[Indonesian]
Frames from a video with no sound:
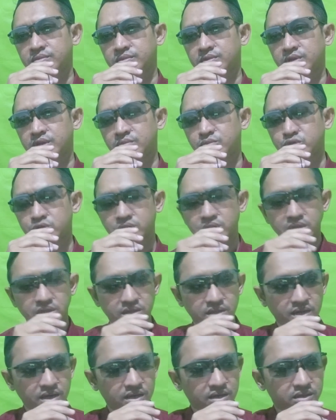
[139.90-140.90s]
namun
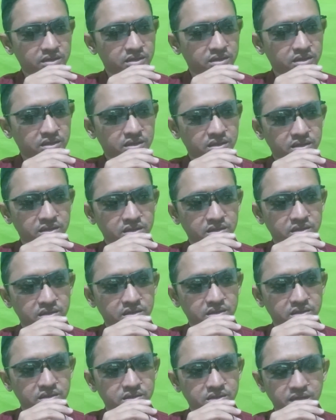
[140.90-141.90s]
tidak
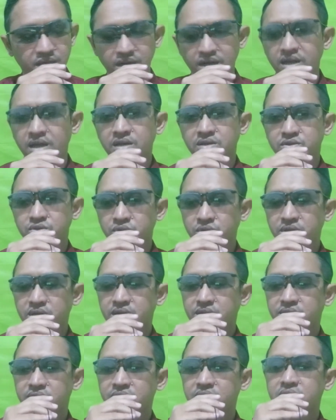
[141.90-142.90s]
secara langsung
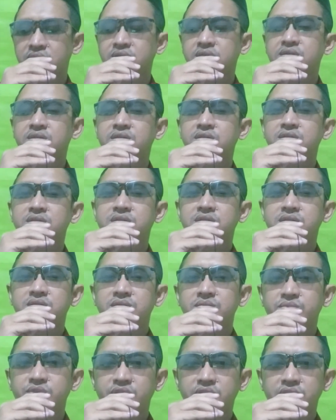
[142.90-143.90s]
karena
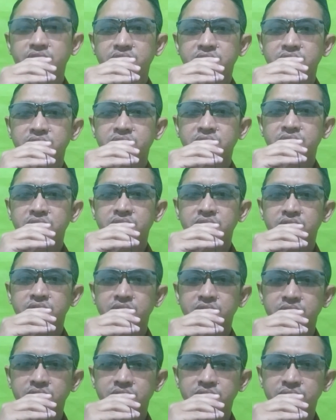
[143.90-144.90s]
berarti
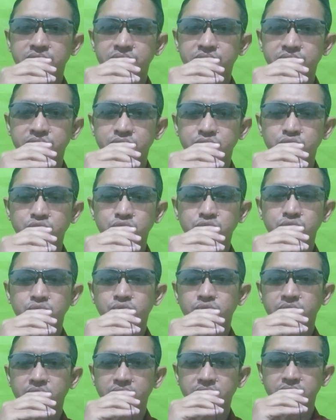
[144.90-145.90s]

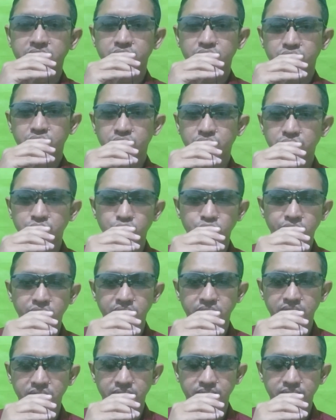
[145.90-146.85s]
cucu ya, cucu murid.